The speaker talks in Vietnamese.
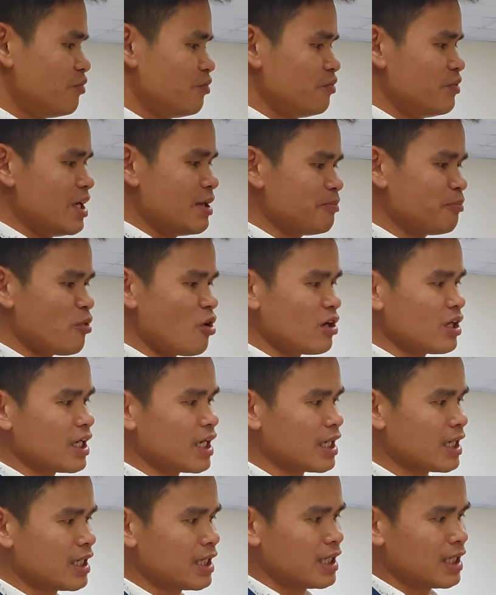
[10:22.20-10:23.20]
VnPost này,
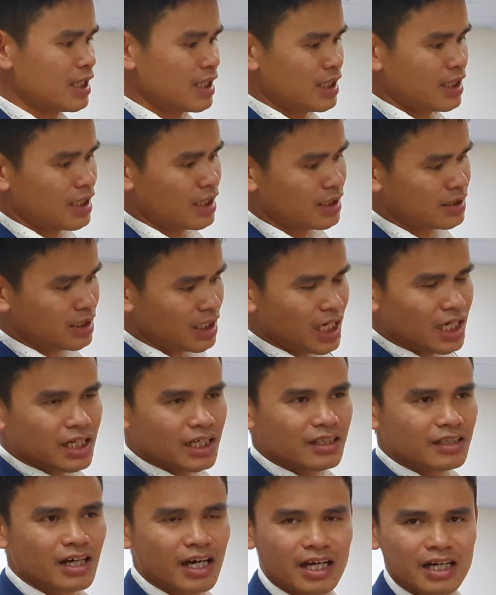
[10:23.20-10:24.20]
rất là
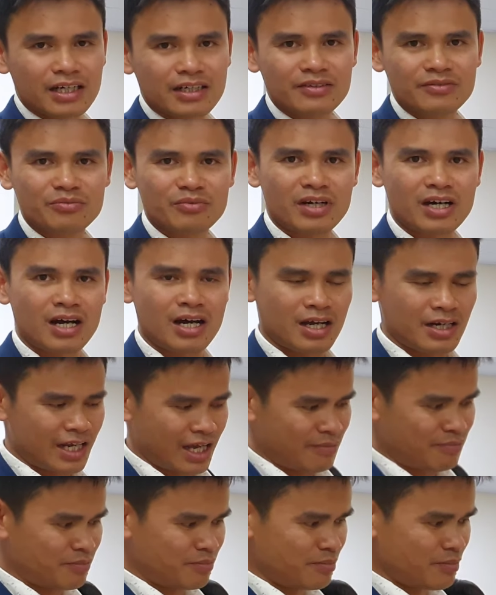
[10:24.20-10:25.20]
cẩn thận và
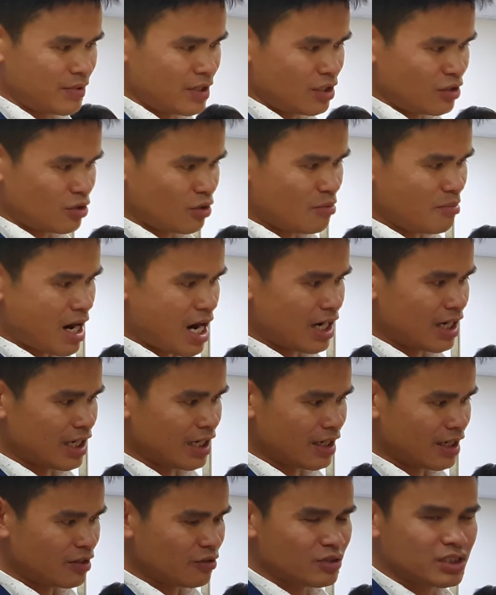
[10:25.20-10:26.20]
đẹp cho các bạn để
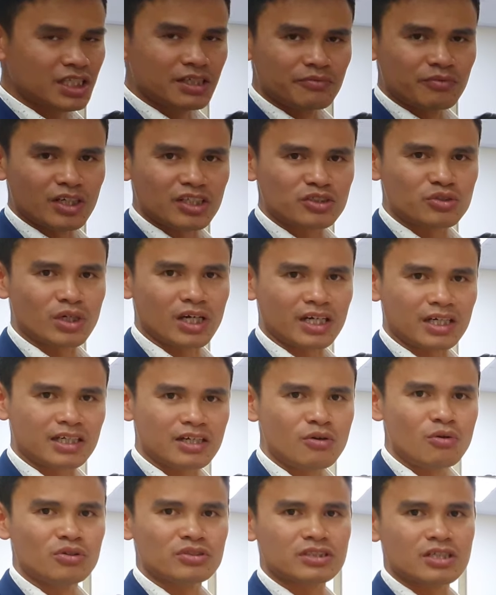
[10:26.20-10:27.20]
cái quá trình vận chuyển
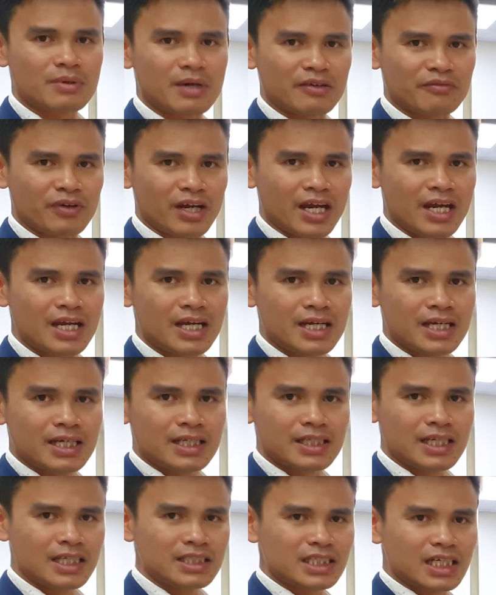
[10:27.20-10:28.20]
cái hồ sơ bản vẽ
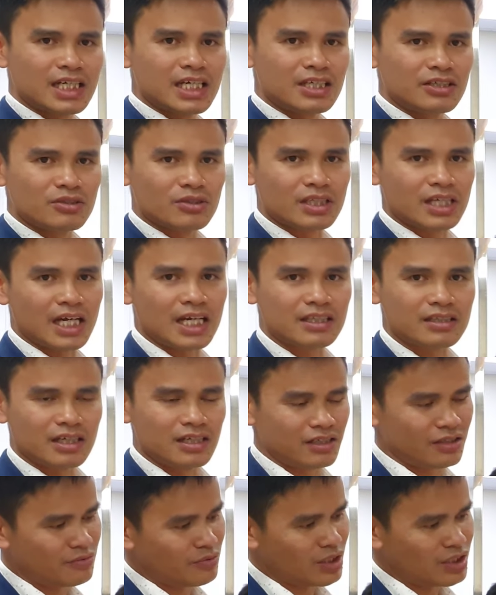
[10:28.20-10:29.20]
đến gia đình của nhà anh
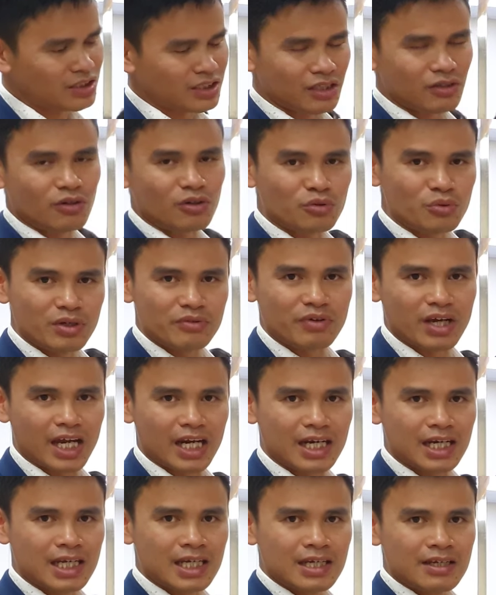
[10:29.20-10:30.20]
Tân nó vẫn sẽ còn nguyên vẹn.
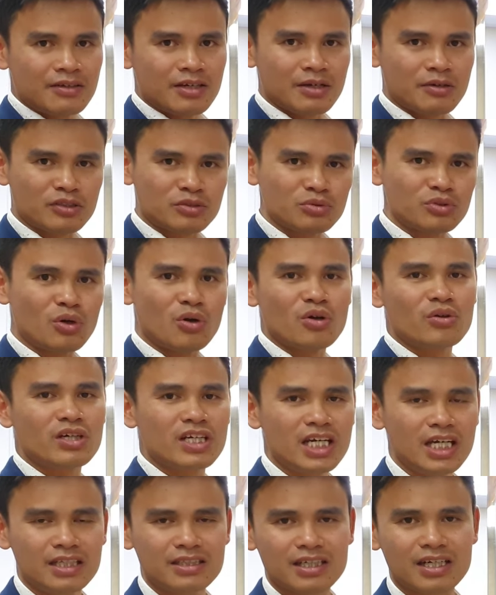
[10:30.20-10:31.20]
Thì chúng tôi cũng
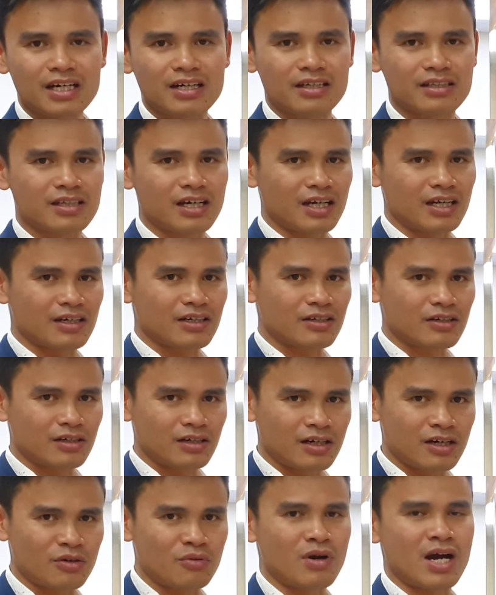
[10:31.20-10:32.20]
in rất là cẩn thận,
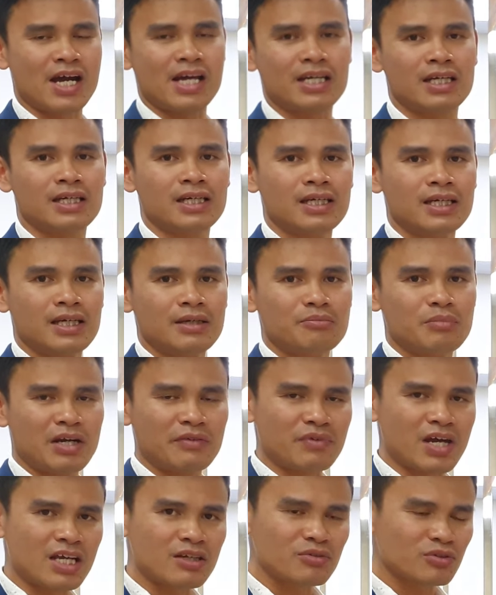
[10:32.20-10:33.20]
ngoài bản
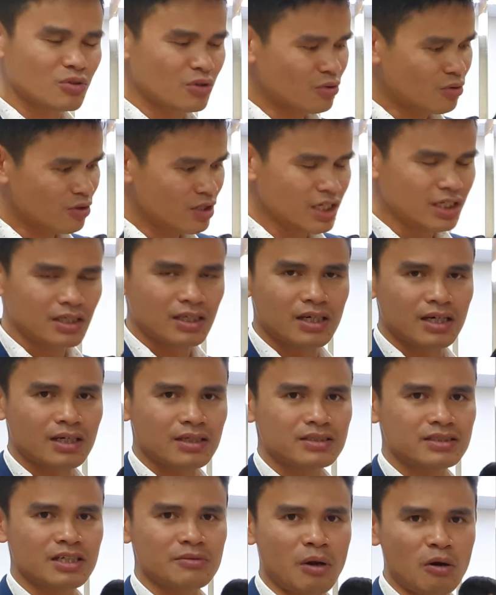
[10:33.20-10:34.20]
vẽ chúng tôi có in
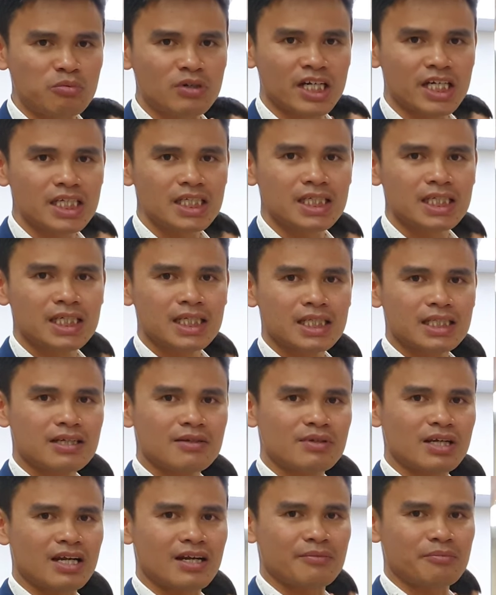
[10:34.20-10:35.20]
giấy bóng kính,
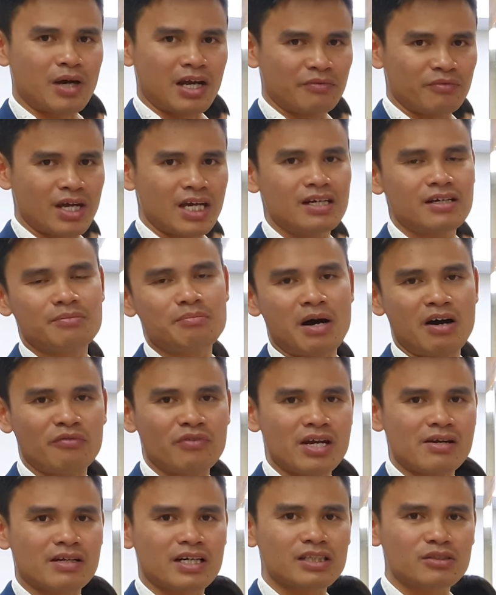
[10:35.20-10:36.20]
nên là bản vẽ được bảo
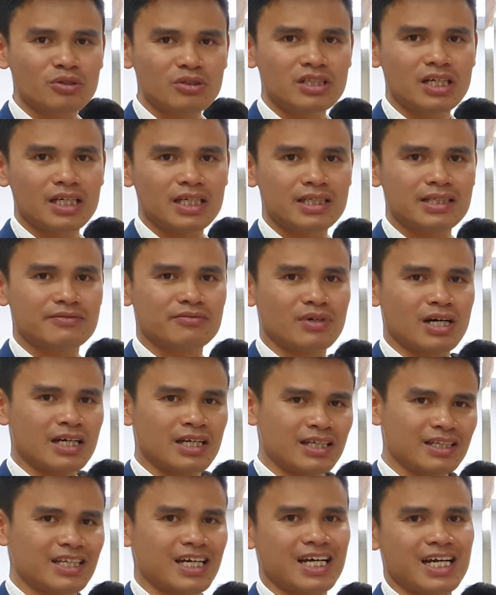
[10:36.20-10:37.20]
vệ cách tốt nhất và
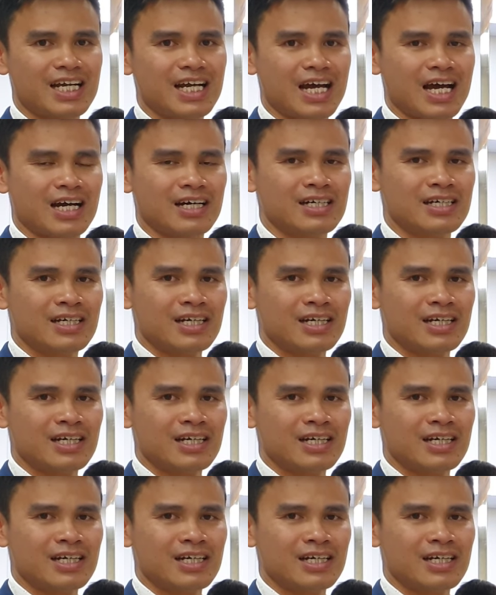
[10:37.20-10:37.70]
đến tay khách hàng